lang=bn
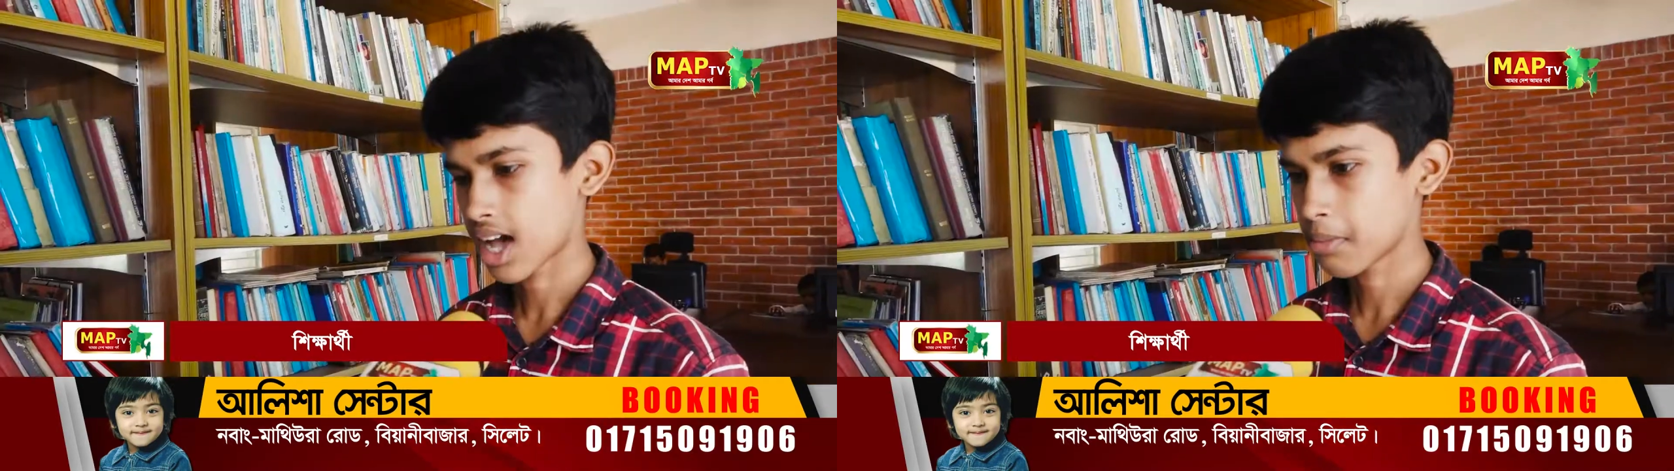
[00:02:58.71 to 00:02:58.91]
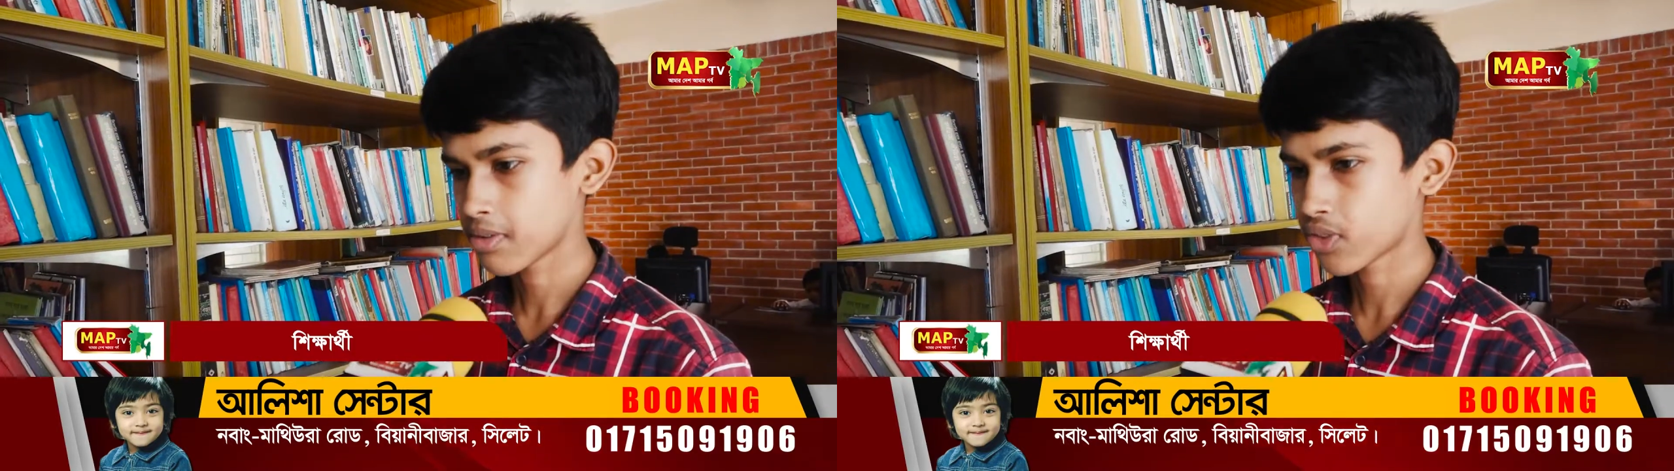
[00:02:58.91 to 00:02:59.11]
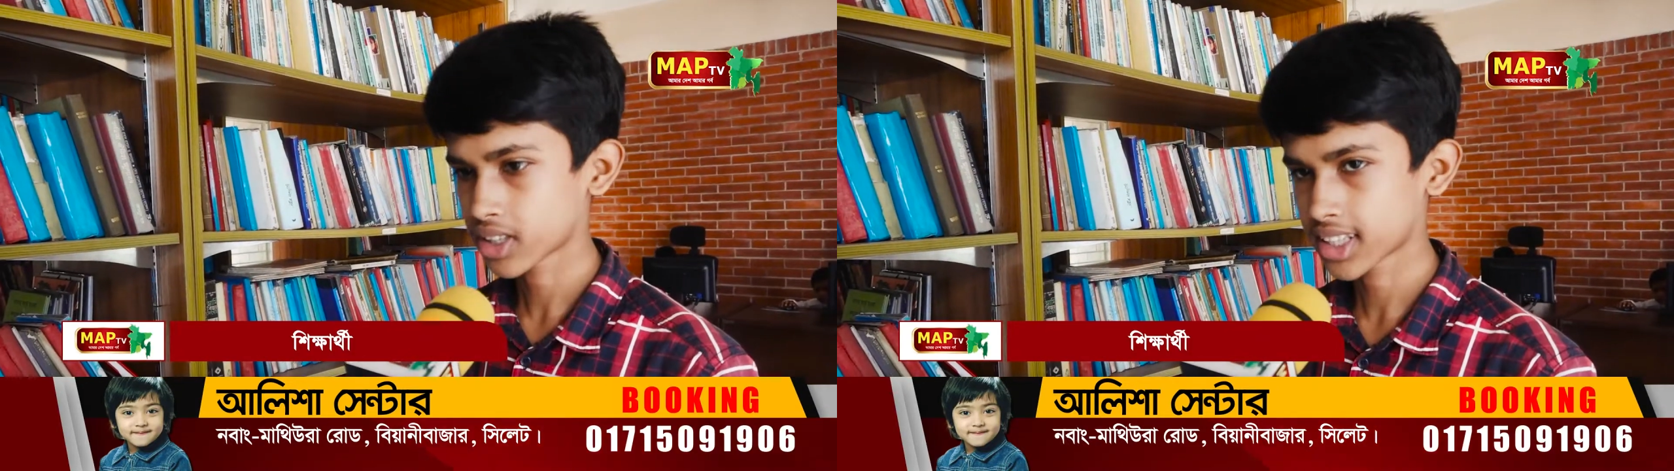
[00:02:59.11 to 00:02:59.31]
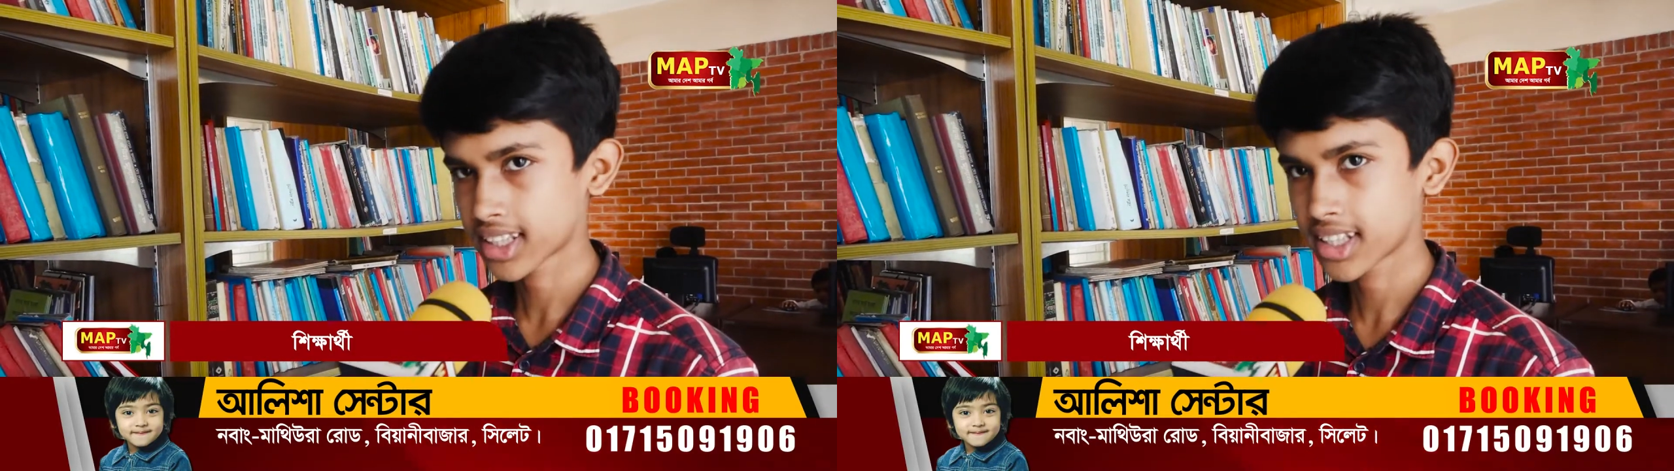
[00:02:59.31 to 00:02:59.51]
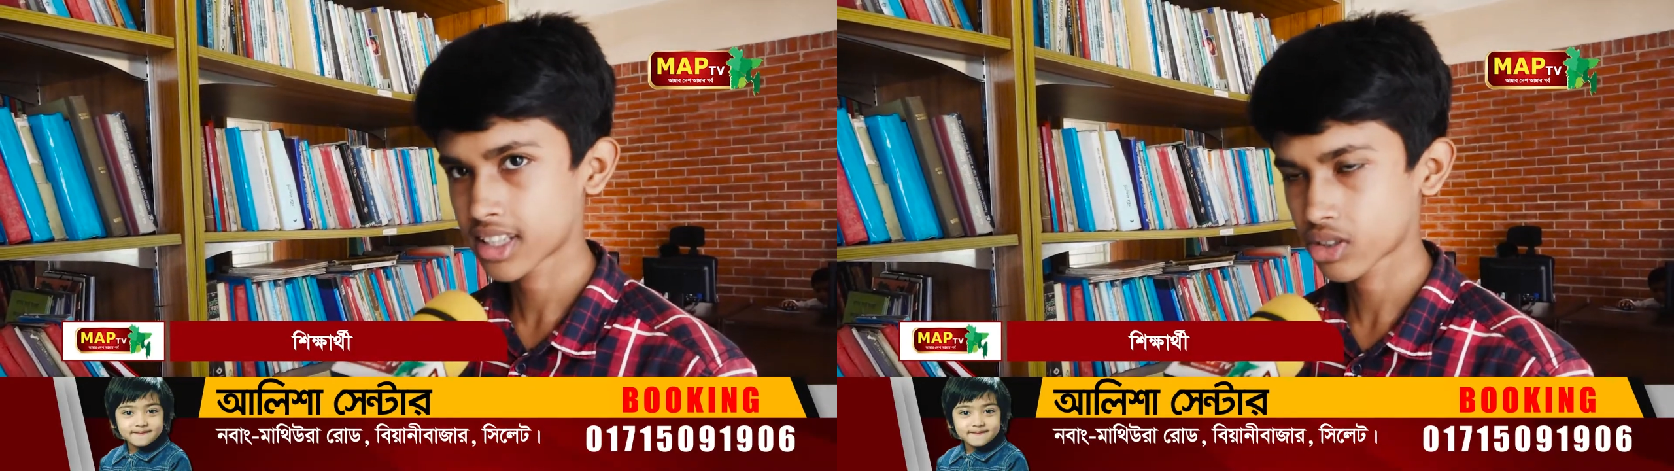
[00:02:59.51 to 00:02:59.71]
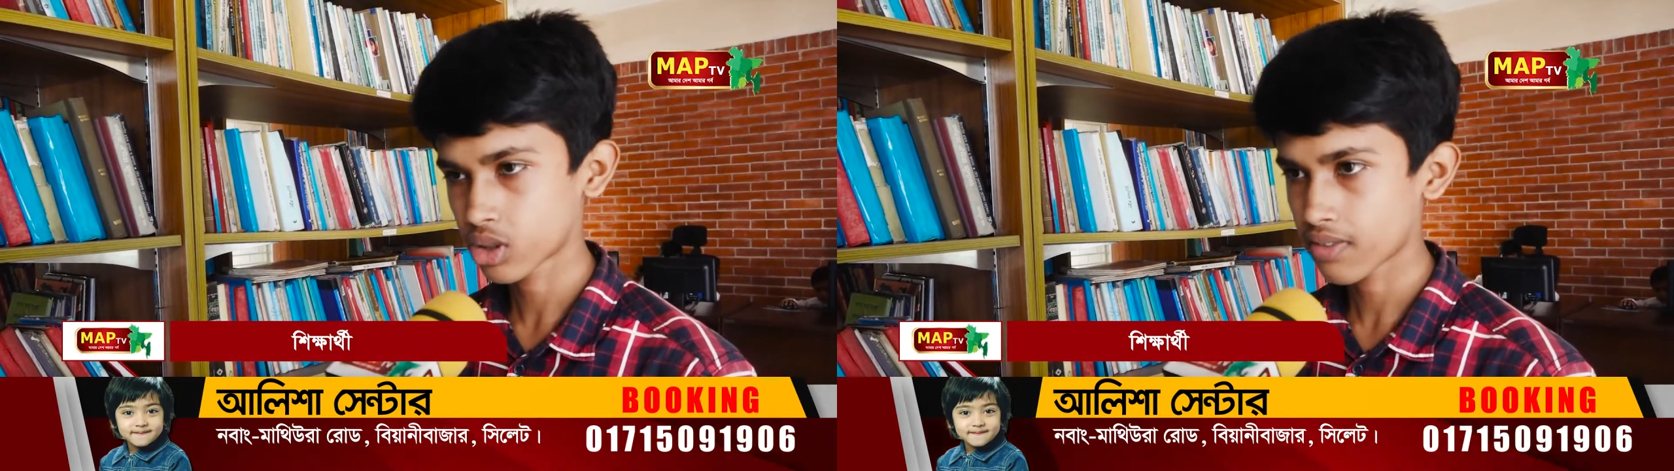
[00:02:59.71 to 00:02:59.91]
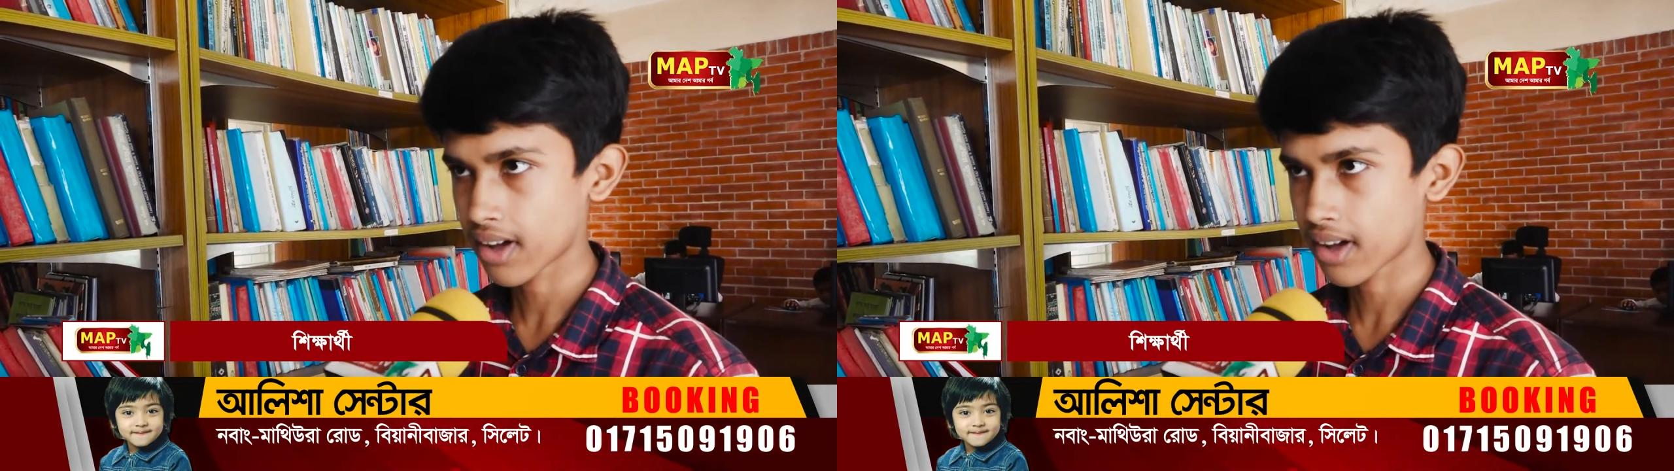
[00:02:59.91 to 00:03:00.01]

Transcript: আমি দিন স্কুলে